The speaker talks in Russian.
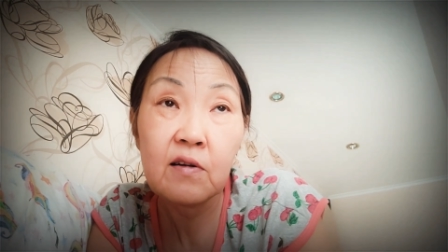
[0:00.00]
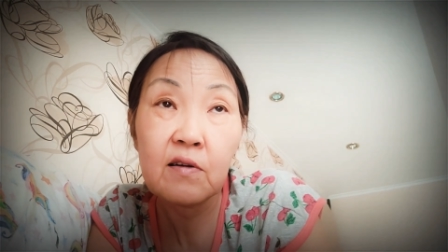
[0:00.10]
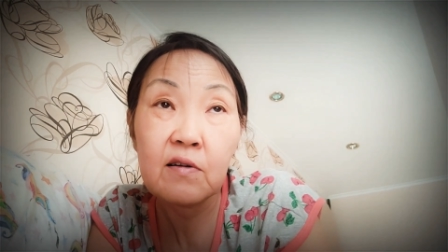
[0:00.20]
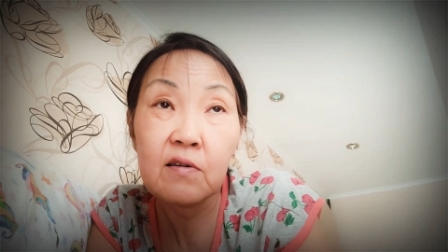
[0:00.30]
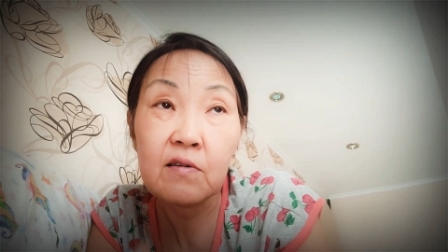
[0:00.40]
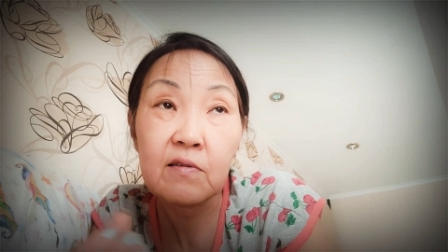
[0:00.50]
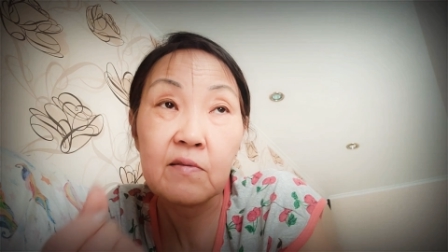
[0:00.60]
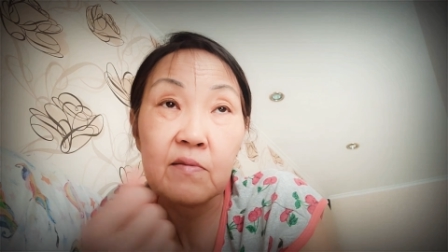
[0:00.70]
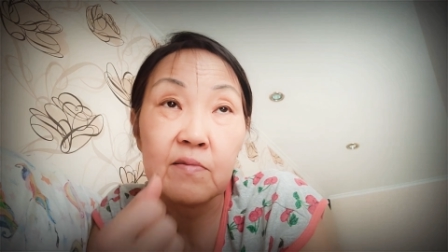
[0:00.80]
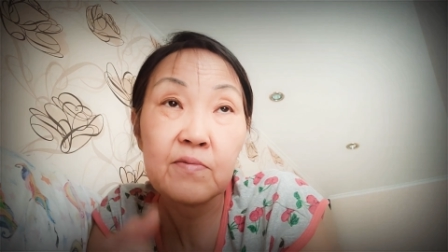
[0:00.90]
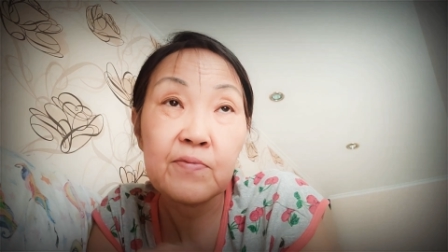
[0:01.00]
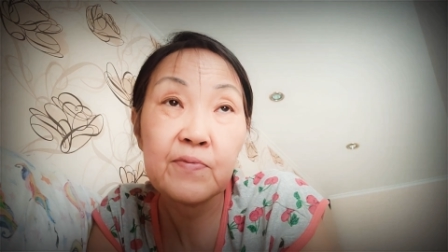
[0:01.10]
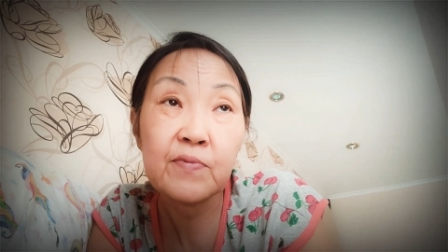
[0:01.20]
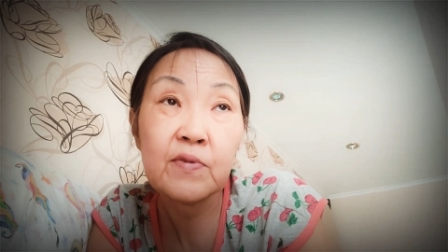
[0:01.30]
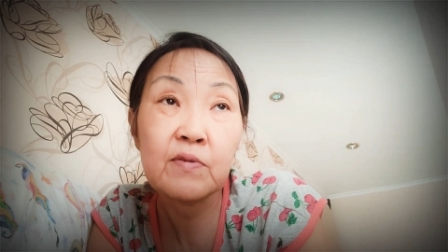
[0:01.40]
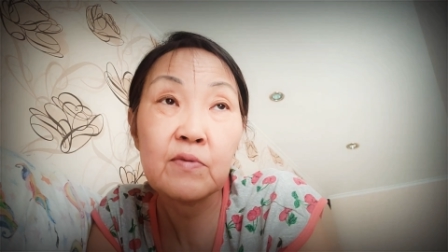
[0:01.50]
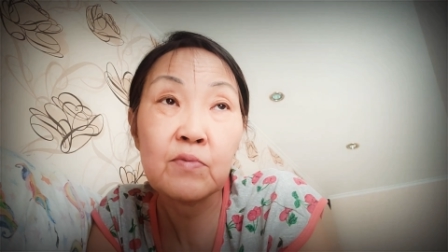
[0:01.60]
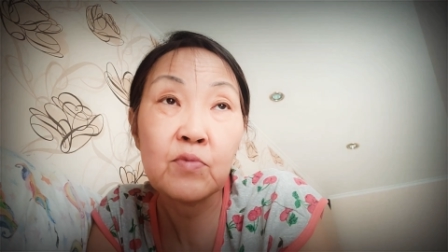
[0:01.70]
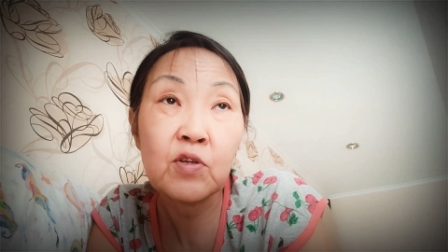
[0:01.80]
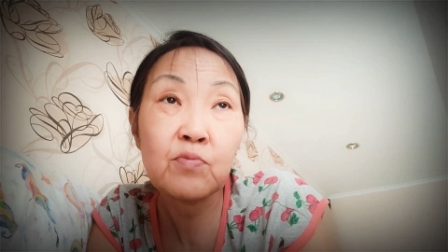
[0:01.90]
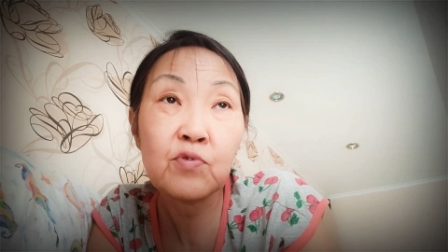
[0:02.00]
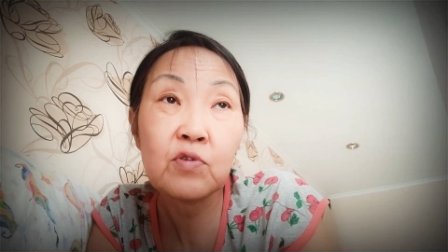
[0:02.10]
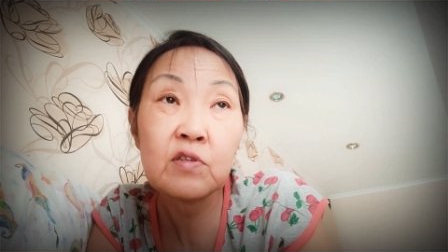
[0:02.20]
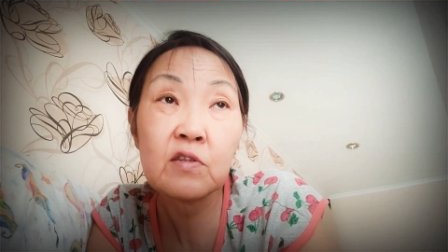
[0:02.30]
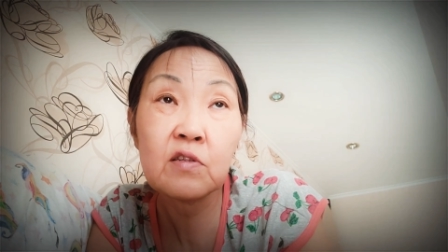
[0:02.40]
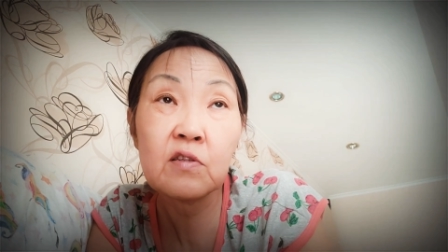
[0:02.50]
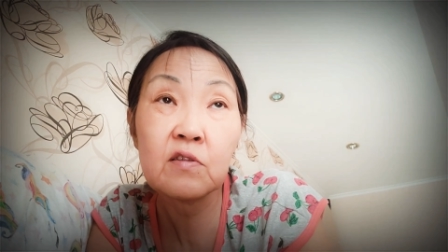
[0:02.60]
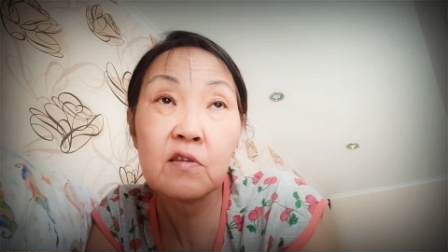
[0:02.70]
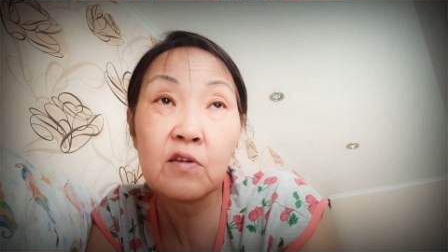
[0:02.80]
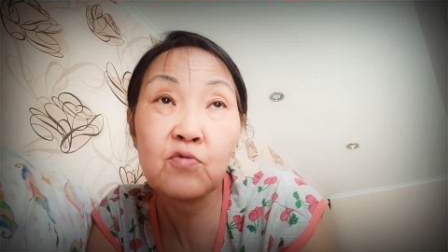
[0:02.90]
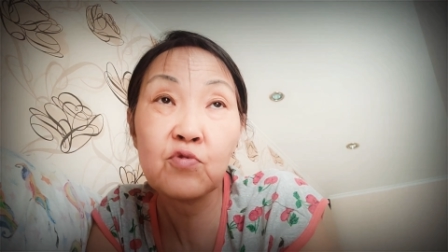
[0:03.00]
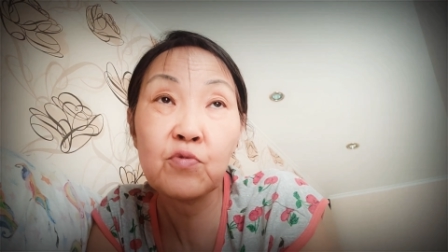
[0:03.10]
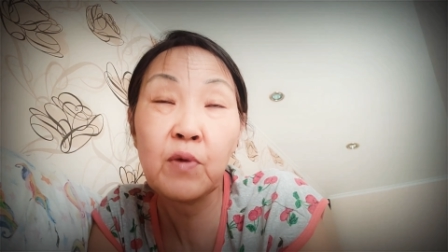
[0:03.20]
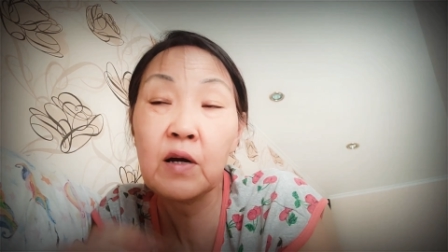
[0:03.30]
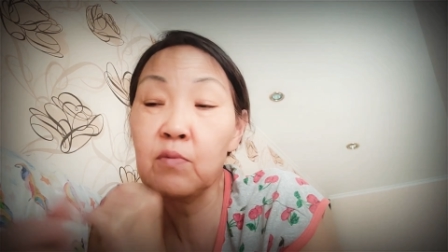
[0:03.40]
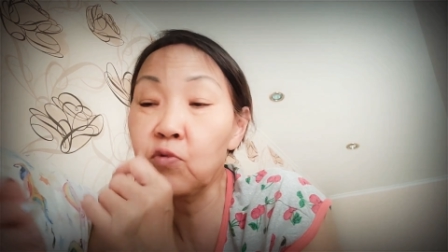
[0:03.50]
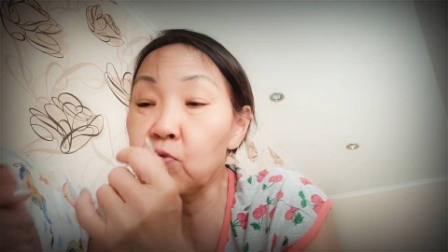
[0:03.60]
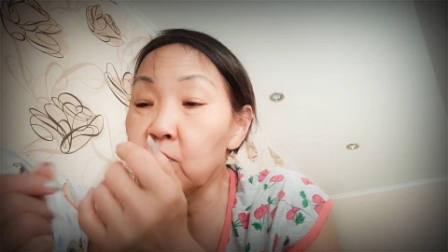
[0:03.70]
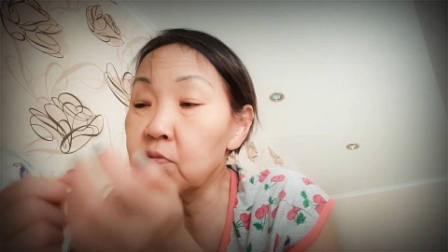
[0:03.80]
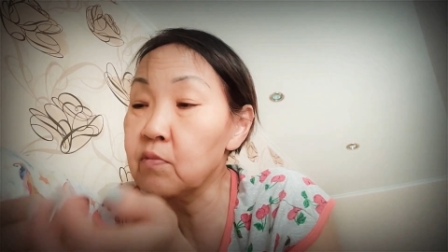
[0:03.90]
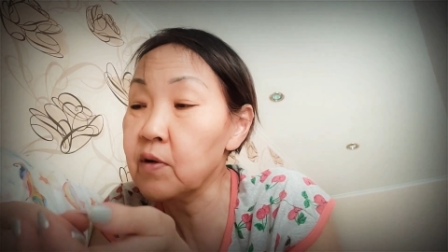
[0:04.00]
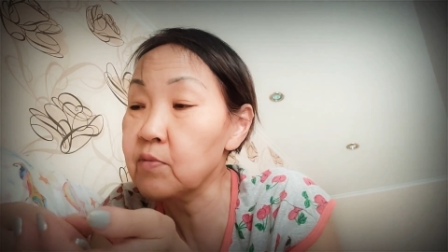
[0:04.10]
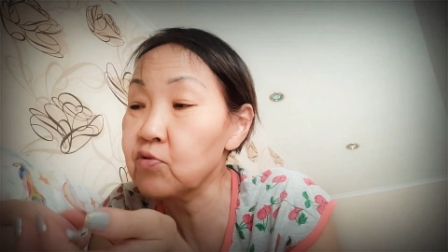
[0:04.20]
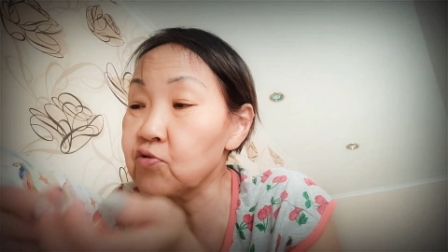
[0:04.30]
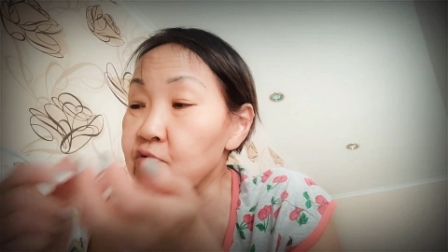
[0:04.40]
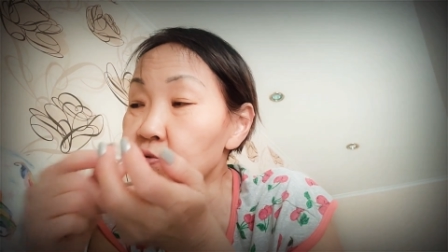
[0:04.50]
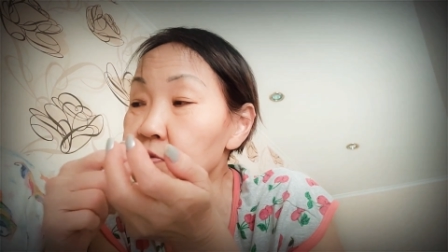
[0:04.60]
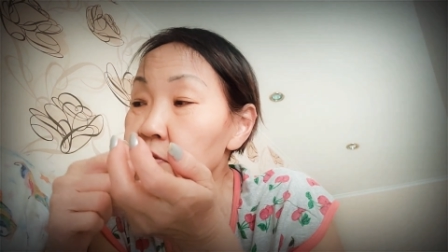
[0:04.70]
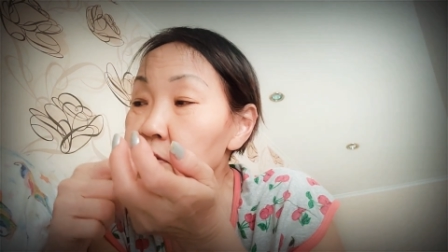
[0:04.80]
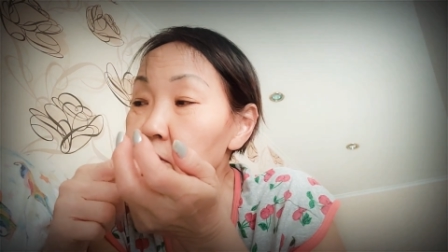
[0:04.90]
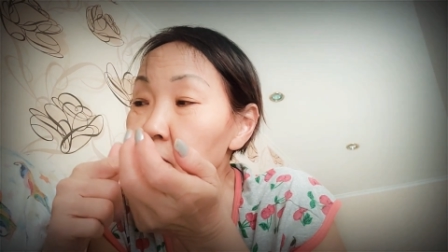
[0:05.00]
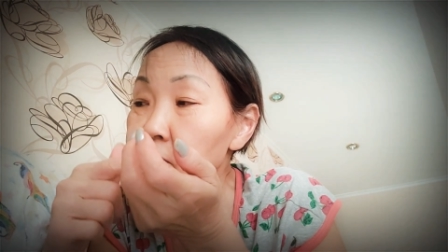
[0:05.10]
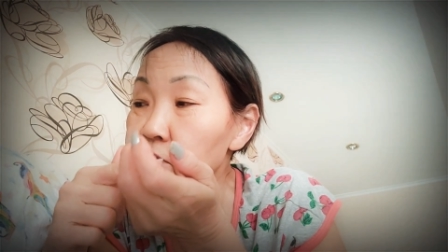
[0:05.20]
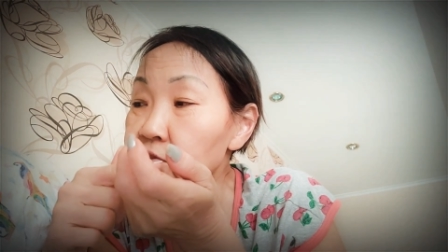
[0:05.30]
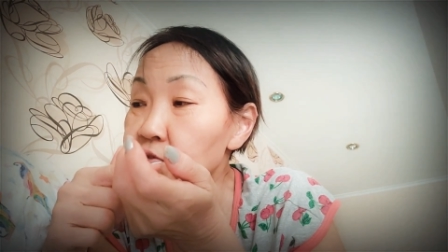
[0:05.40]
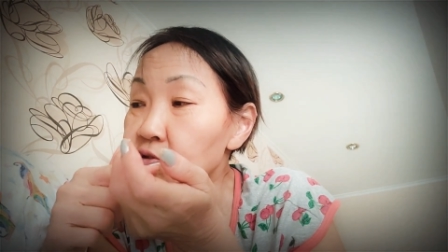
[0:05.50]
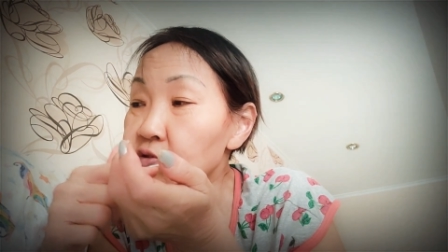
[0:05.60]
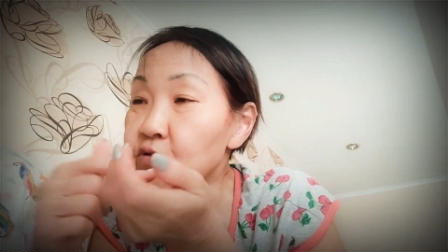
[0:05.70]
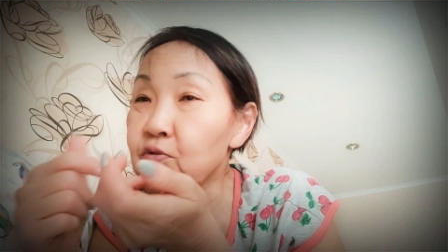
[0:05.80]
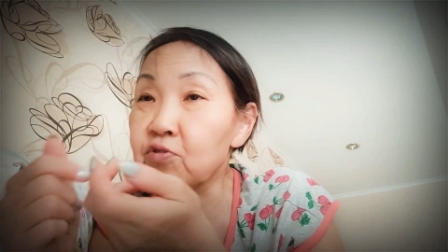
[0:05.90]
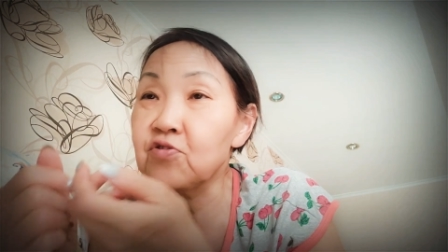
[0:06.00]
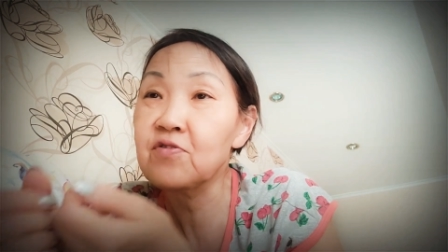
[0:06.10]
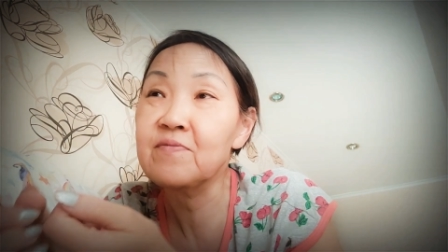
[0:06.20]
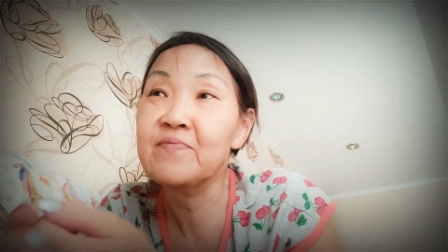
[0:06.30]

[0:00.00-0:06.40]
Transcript: э, мне будет стыдно за такую маму, бабушку, дочь.